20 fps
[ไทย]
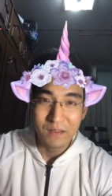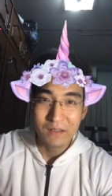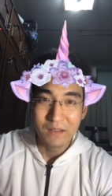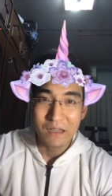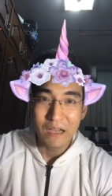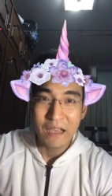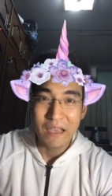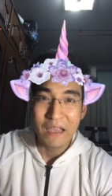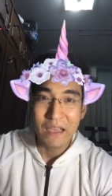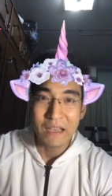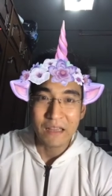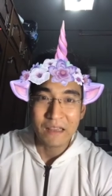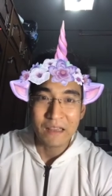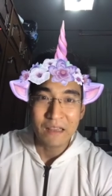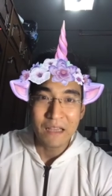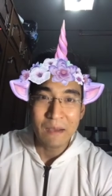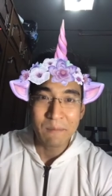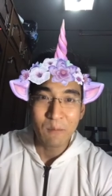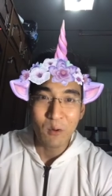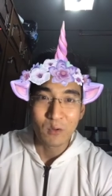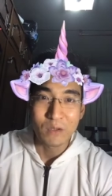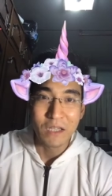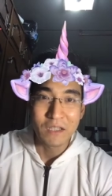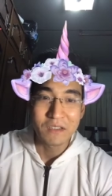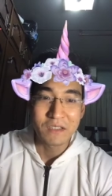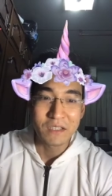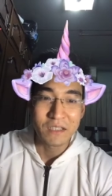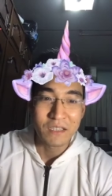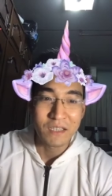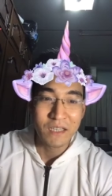ใครเห็นหน้าปกหนัง
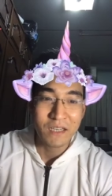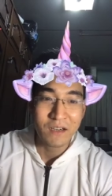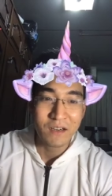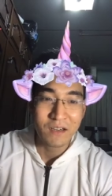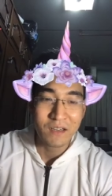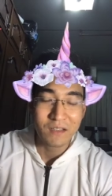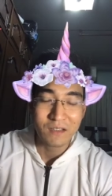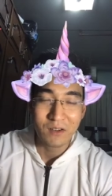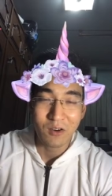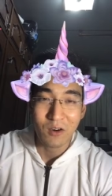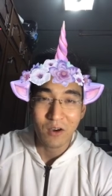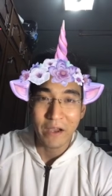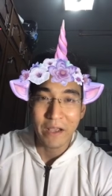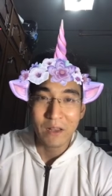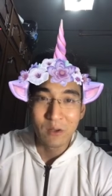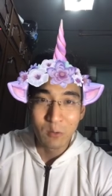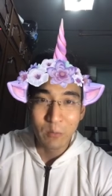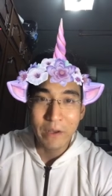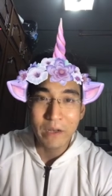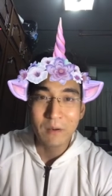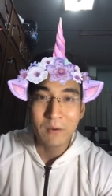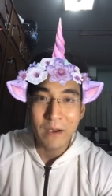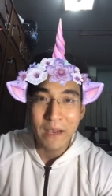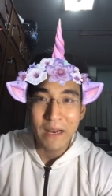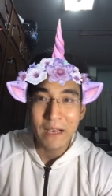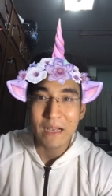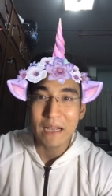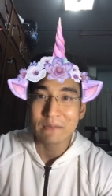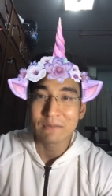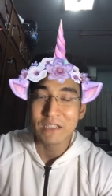สือนี่ก็ขอให้รู้ไว้ด้วย
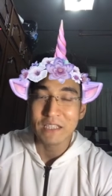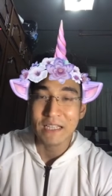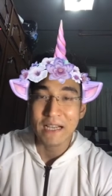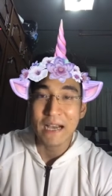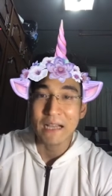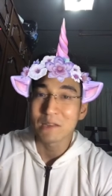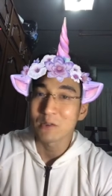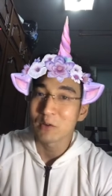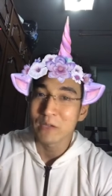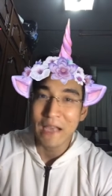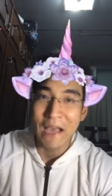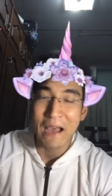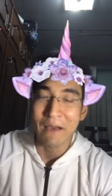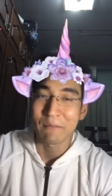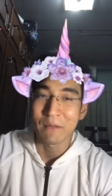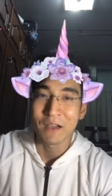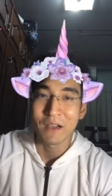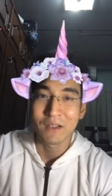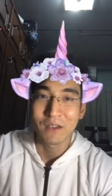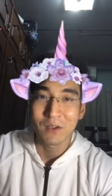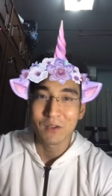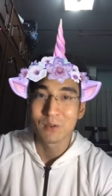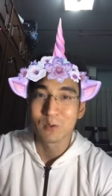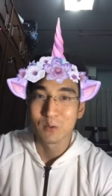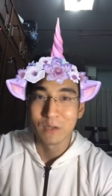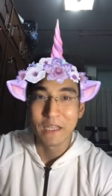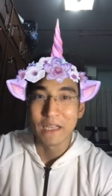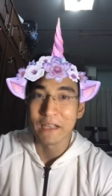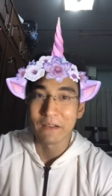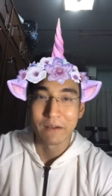นะครับสินค้าตัวอย่างมันก็ต้องดู
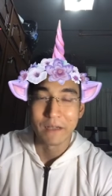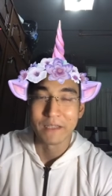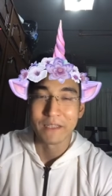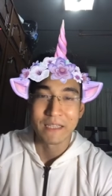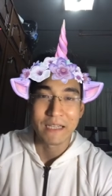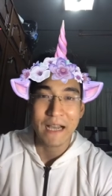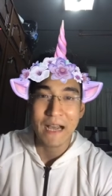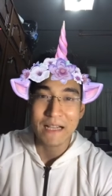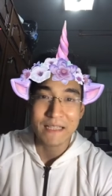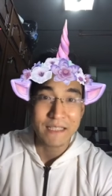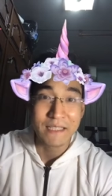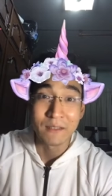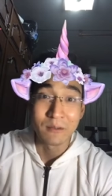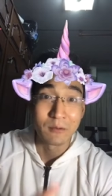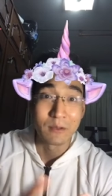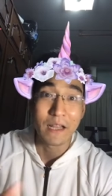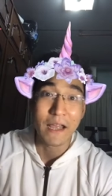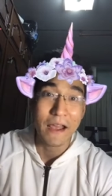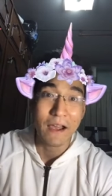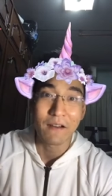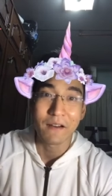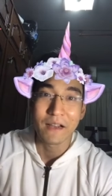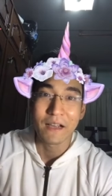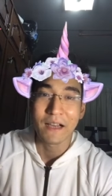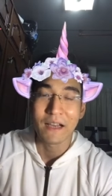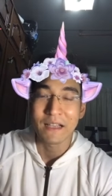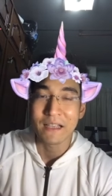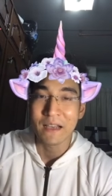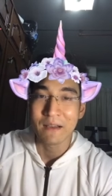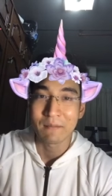ดีกว่าสินค้าจริงอยู่แล้วนะ
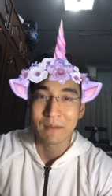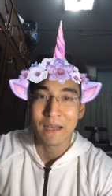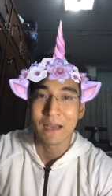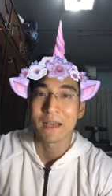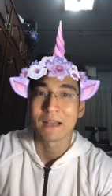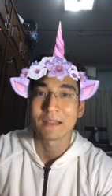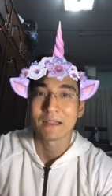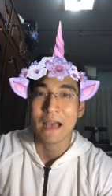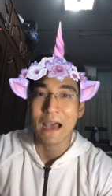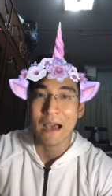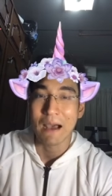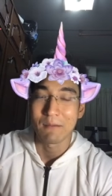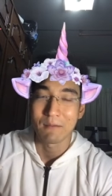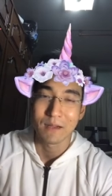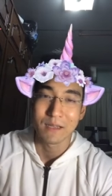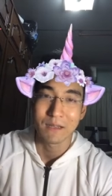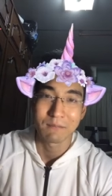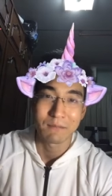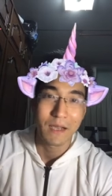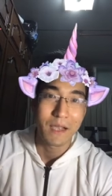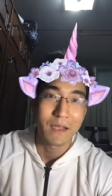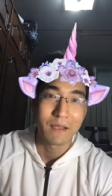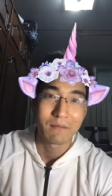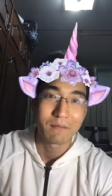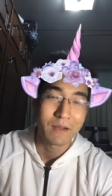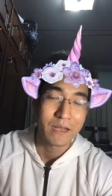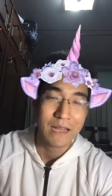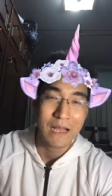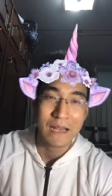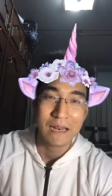ฮะอย่ามาถามว่าทำไม
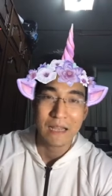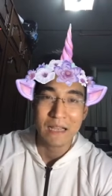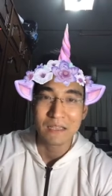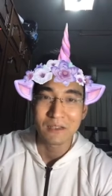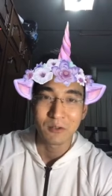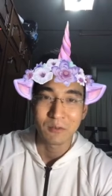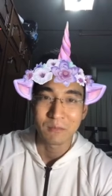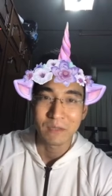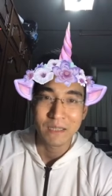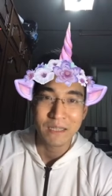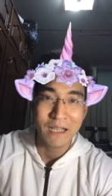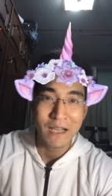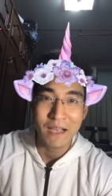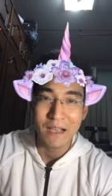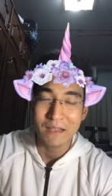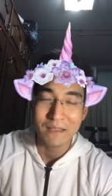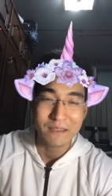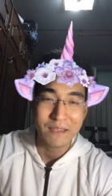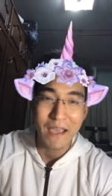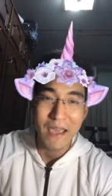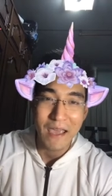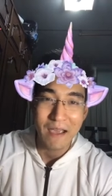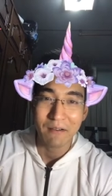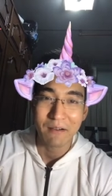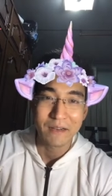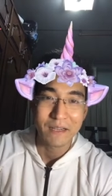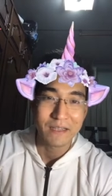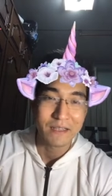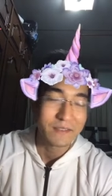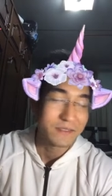เวลาไลฟ์สดมันหน้าแย่ก
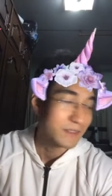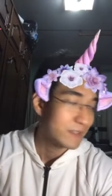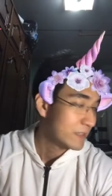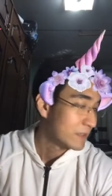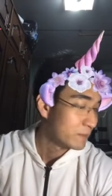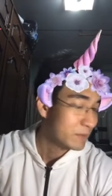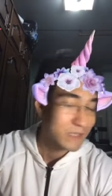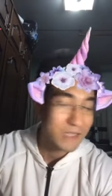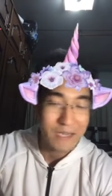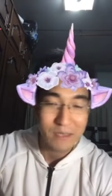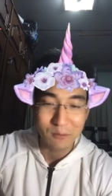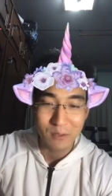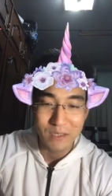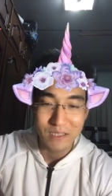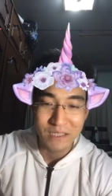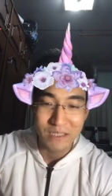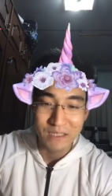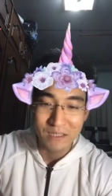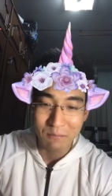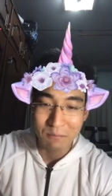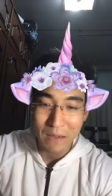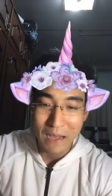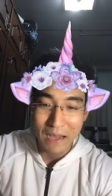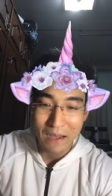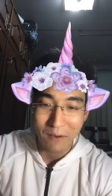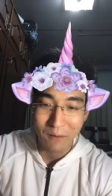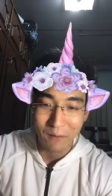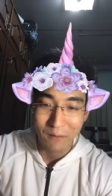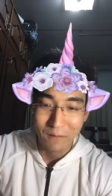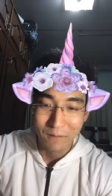ว่าในหนังสือ มันใช่ตัวจริงหรือเป
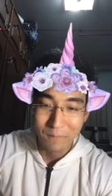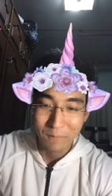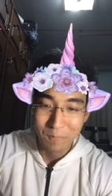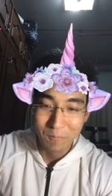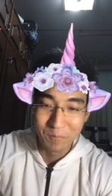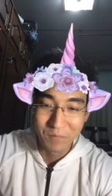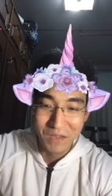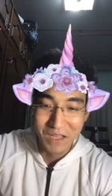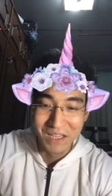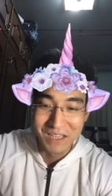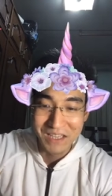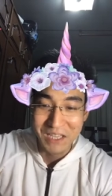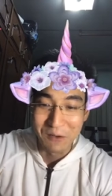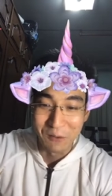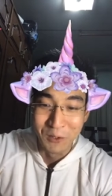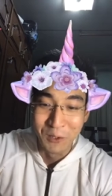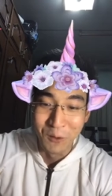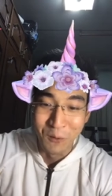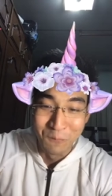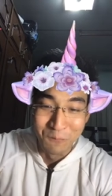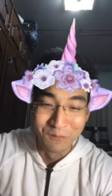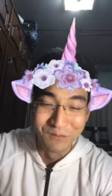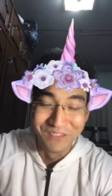ล่าสิวหนุ่ม